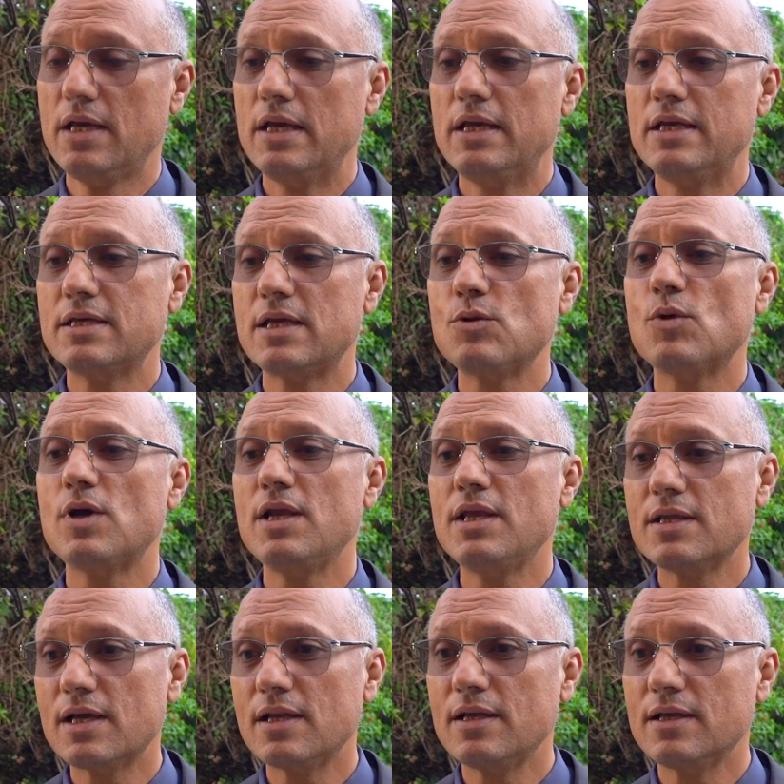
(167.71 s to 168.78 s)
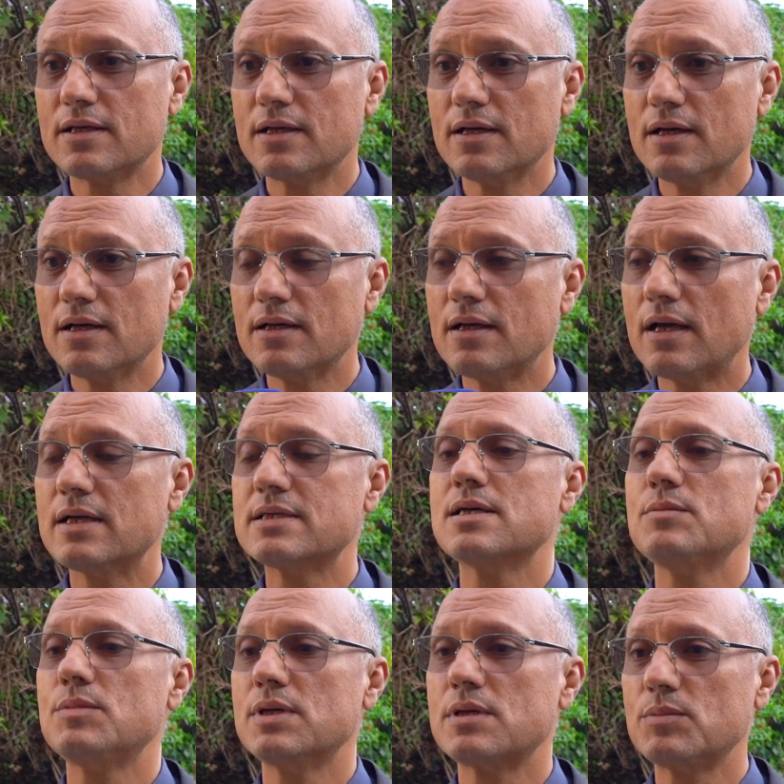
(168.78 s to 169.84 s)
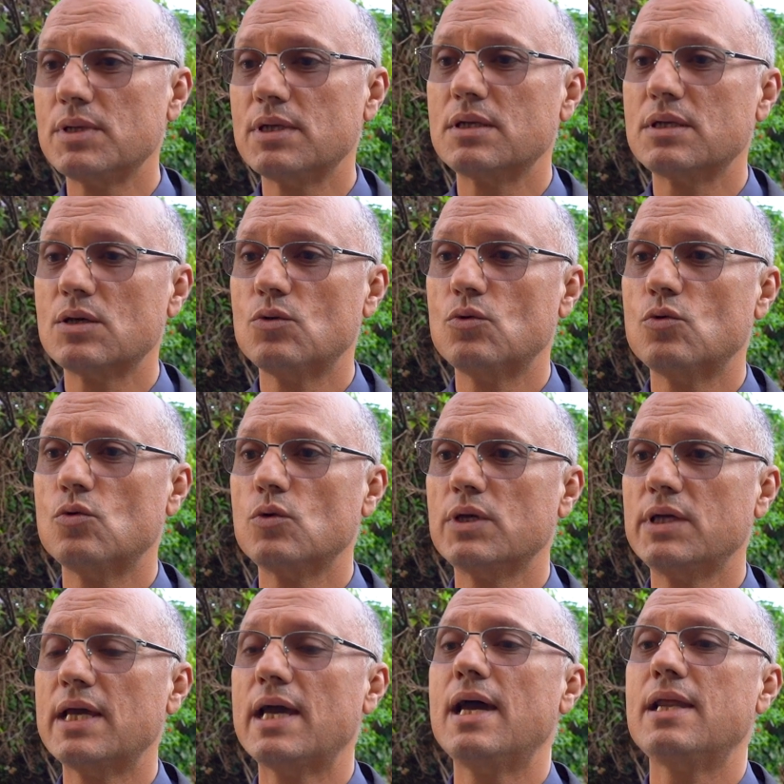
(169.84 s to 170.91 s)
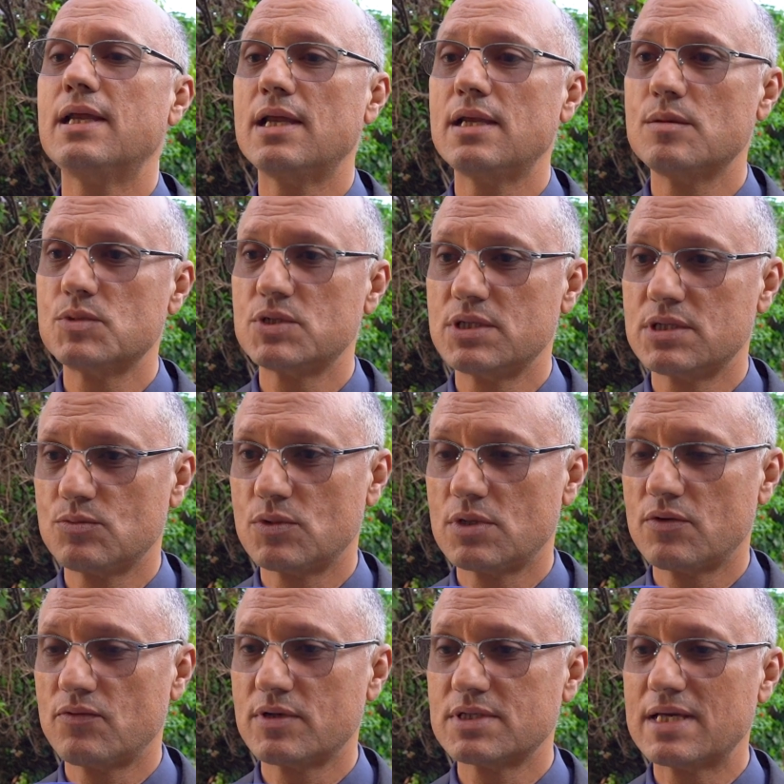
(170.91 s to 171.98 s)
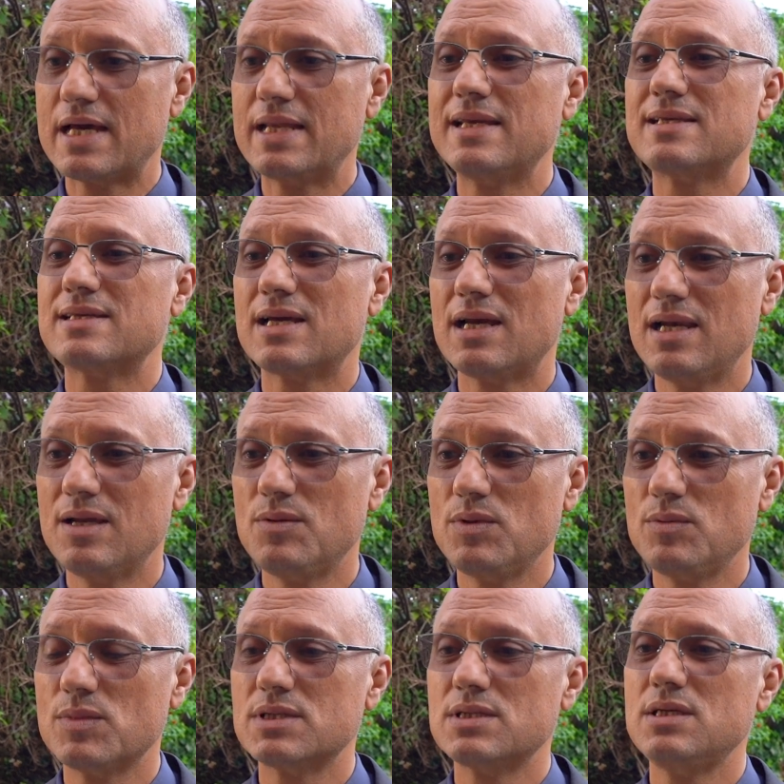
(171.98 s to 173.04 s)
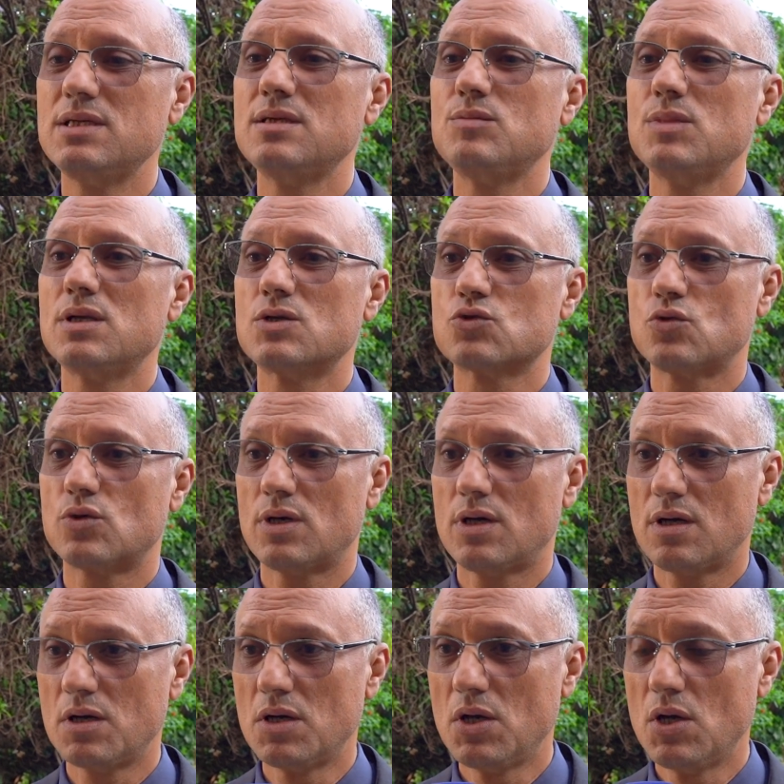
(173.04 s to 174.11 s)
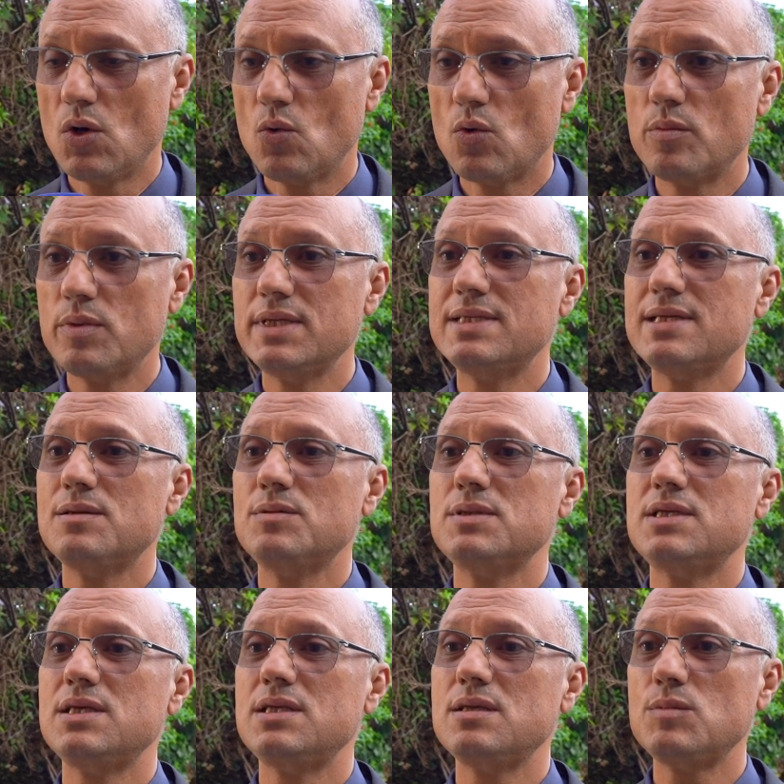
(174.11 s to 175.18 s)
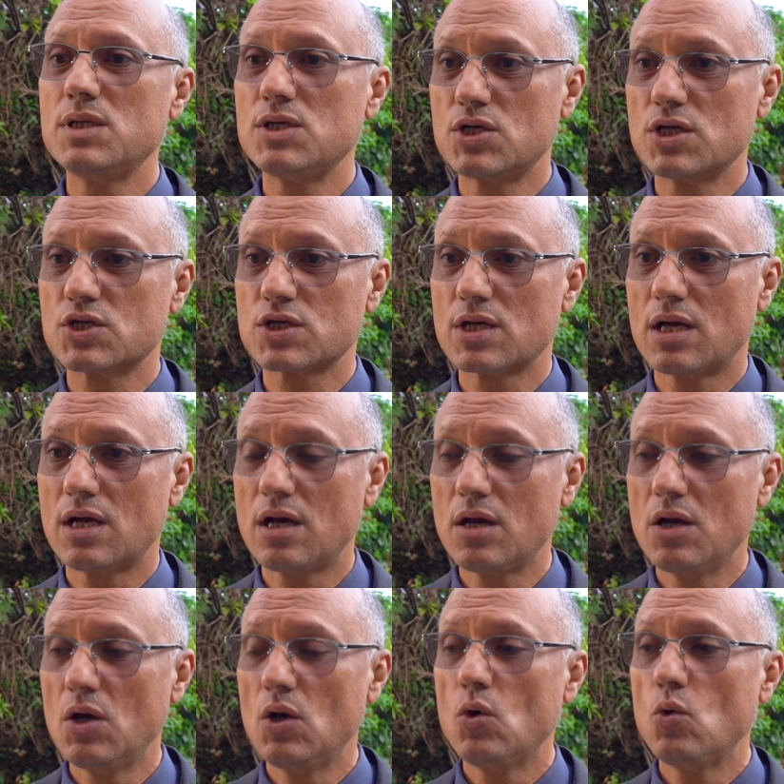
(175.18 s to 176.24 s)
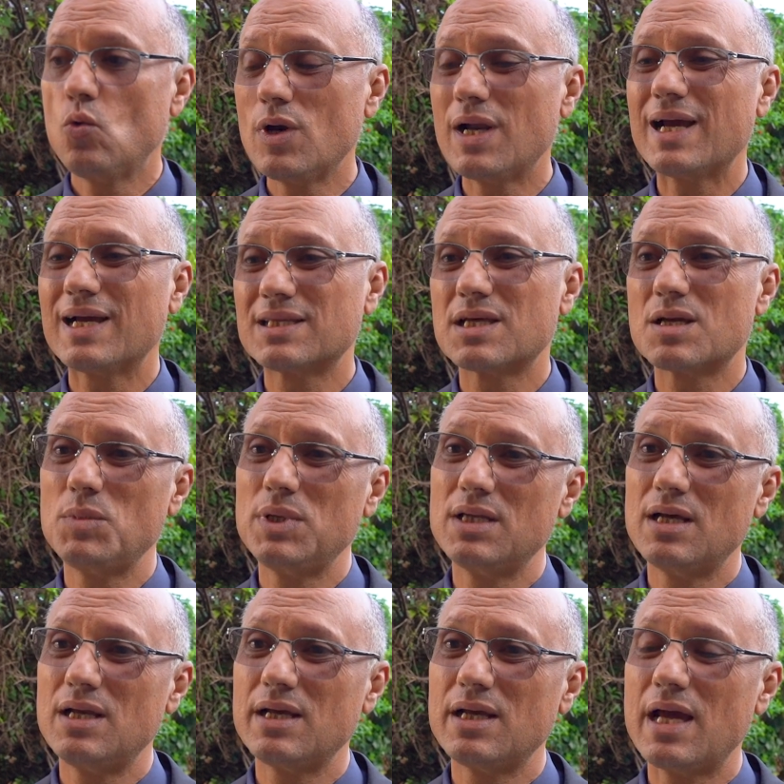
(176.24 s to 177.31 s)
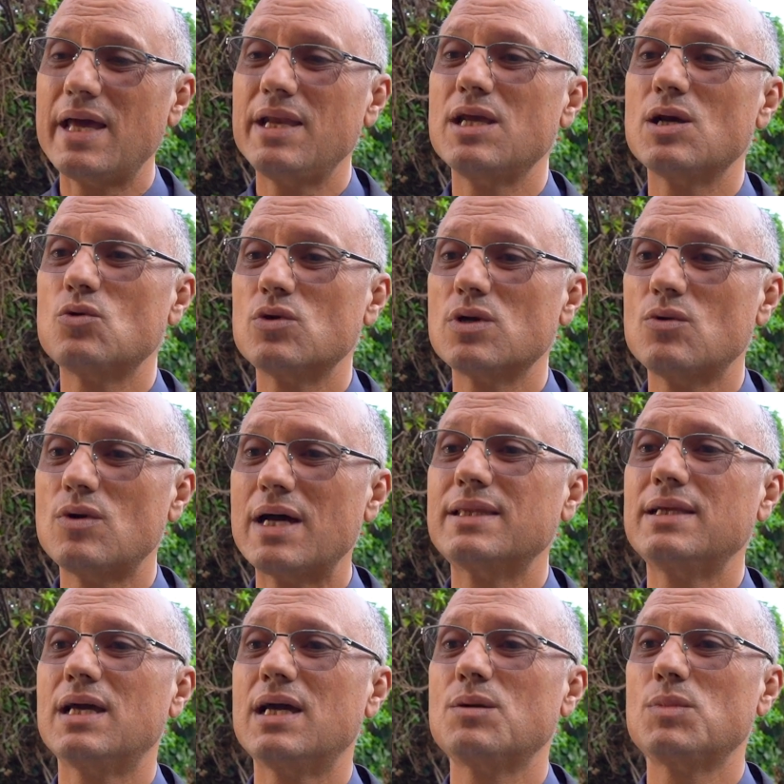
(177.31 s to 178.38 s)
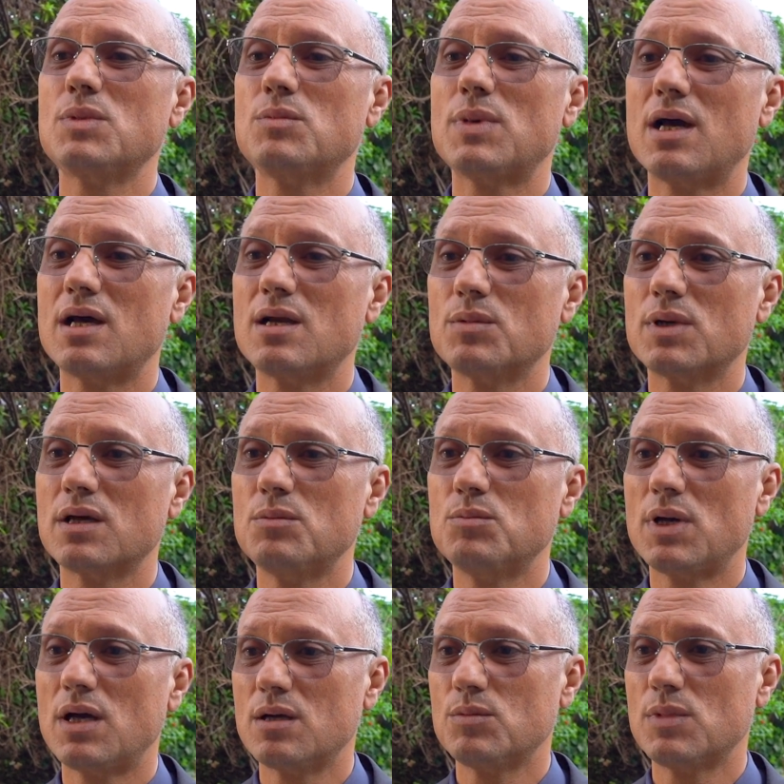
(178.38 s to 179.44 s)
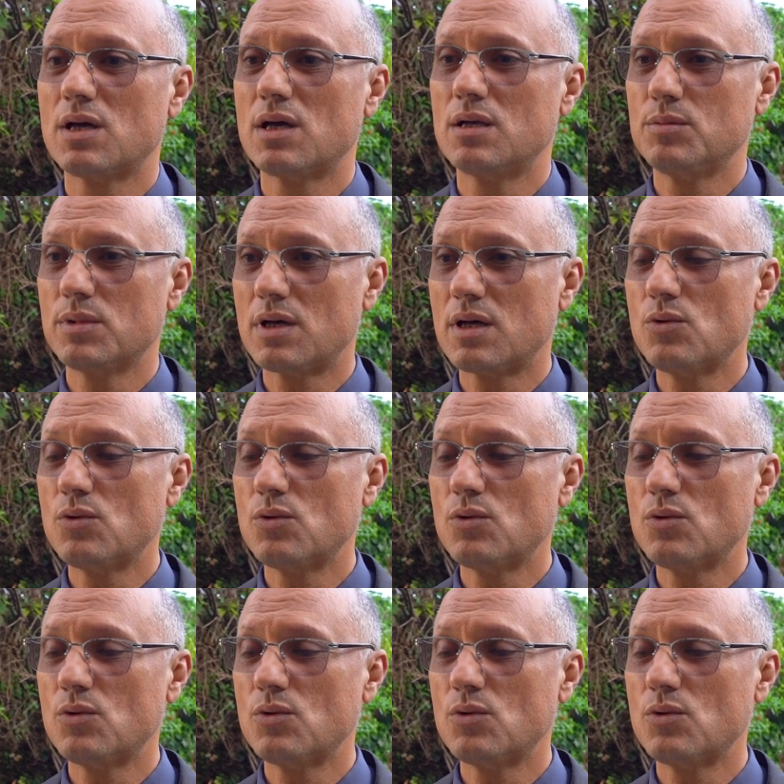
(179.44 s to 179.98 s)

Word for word: اذا ولذلك اعتبر بانه كان على مجلس المنافسه ان يتحلى بمزيد من الجراه وبمزيد من الشجاعه والاكثر من ذلك ان يكون واضحا مع المغاربه